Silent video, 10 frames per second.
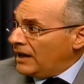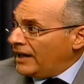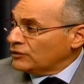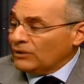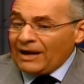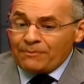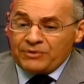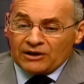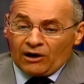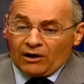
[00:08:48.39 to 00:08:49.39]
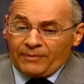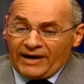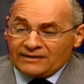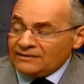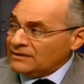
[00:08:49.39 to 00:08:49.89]
ان يلبي
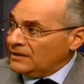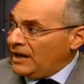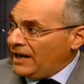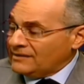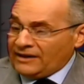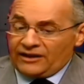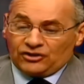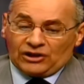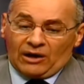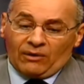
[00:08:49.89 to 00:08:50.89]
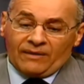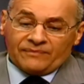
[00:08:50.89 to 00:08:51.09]
رغبات هذه الشهوه